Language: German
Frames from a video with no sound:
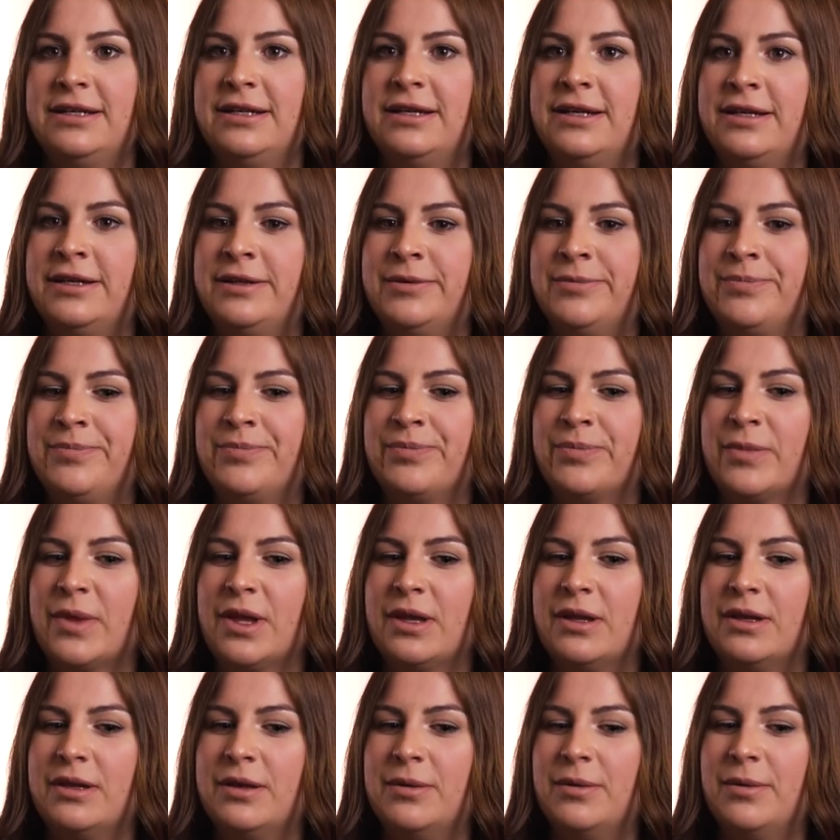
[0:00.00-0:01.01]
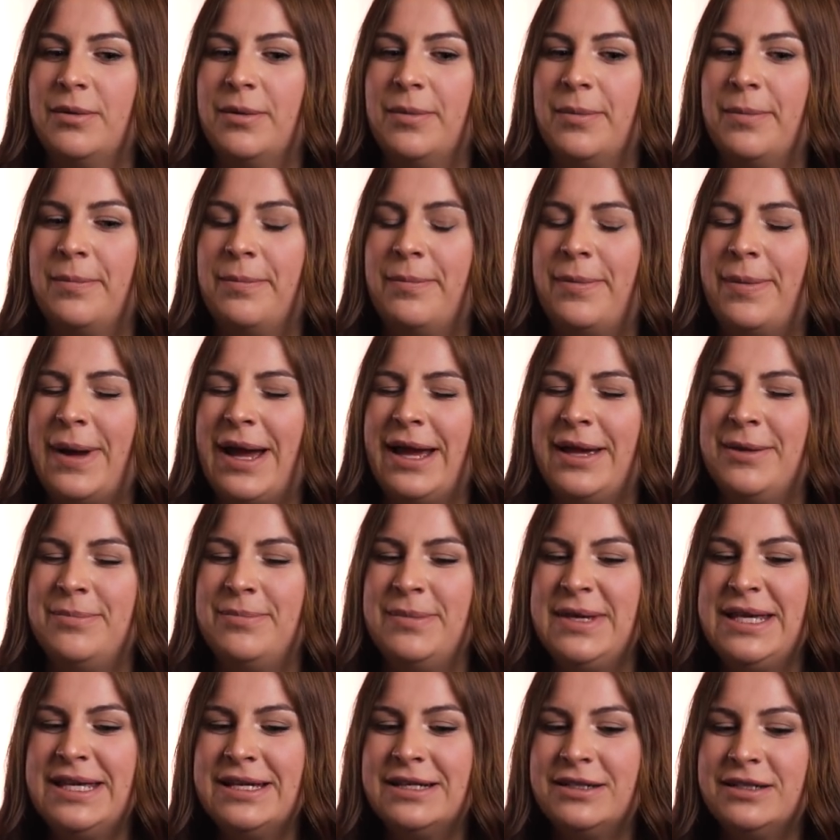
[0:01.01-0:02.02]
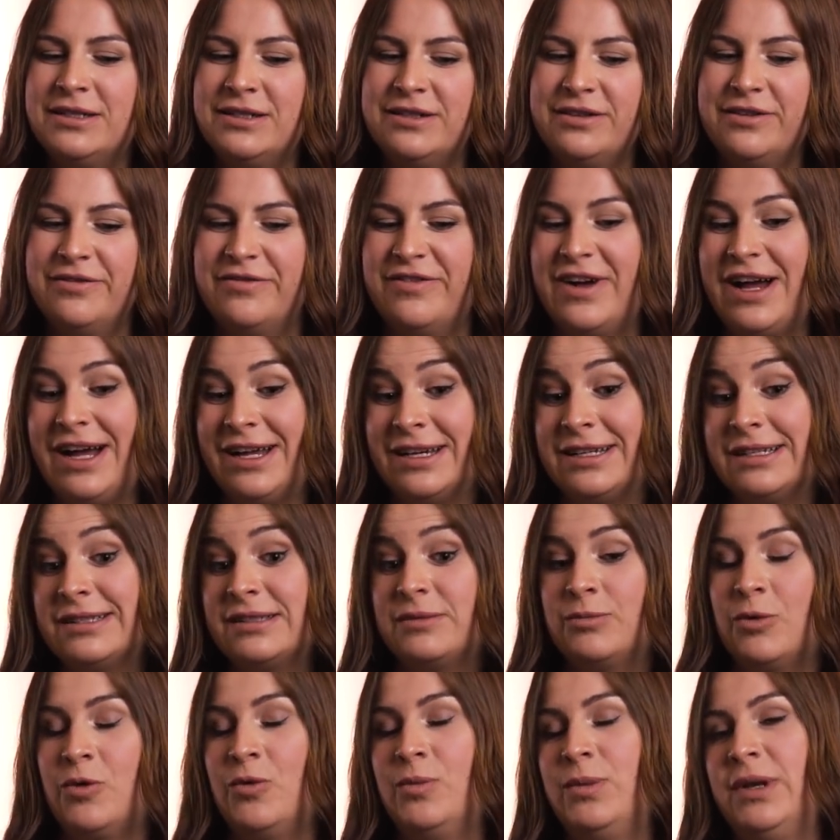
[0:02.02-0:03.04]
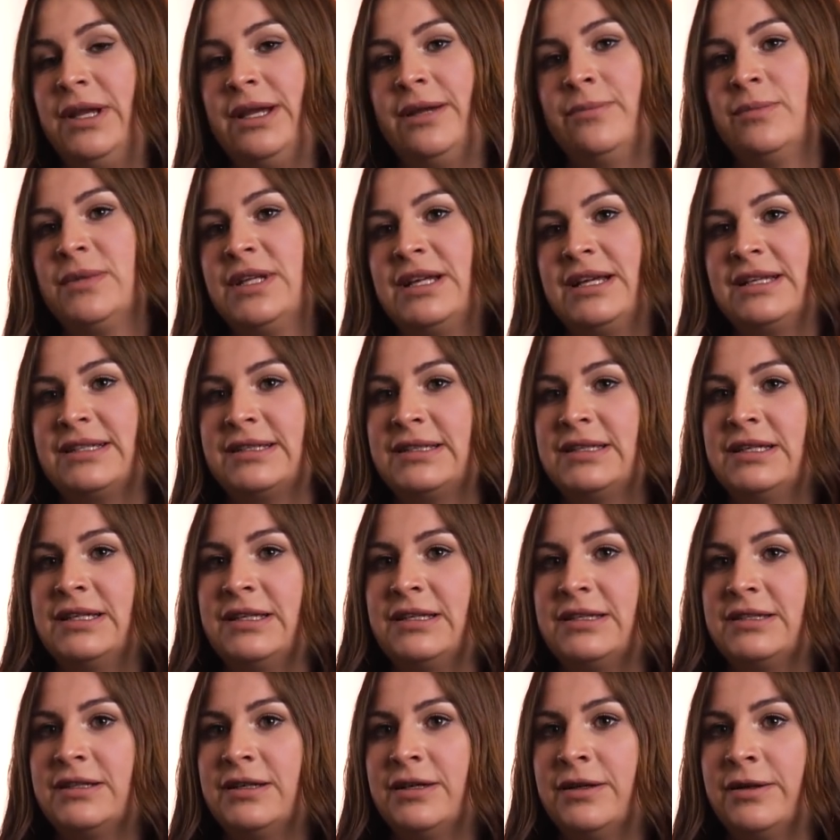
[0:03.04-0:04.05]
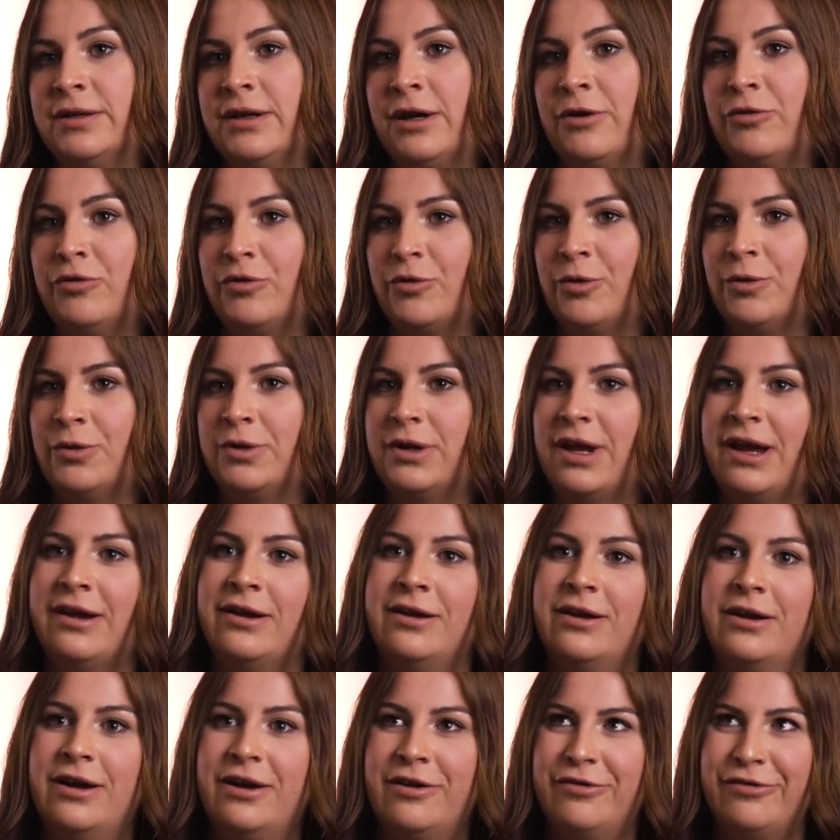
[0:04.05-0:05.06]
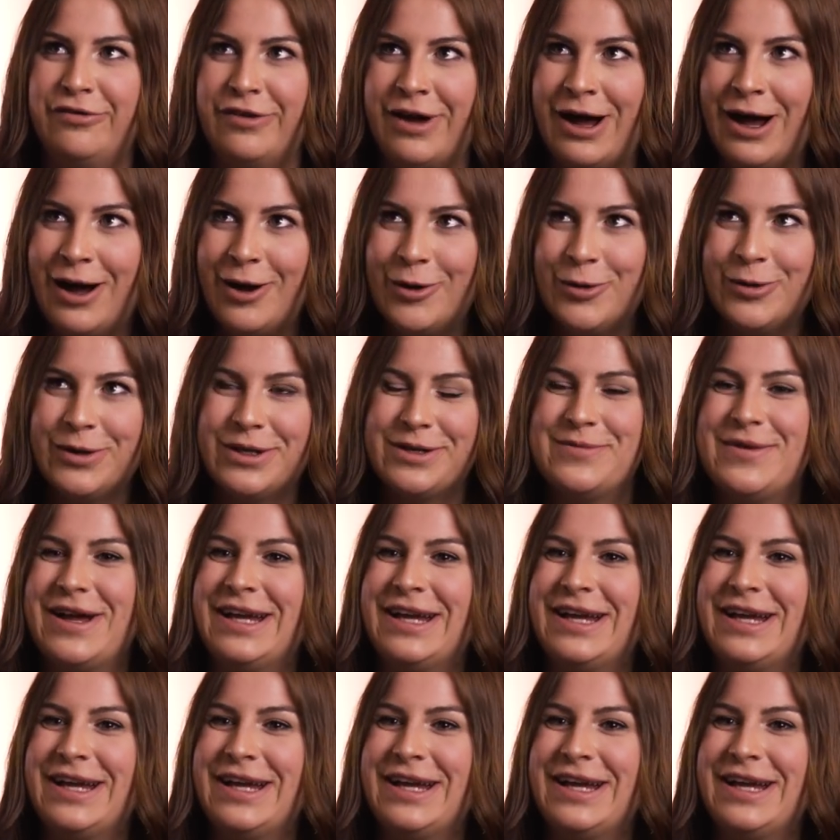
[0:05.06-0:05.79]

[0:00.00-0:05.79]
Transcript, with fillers: Ähm, bei mir war das Problem, dass ich äh, aufgrund einiger Erfahrungen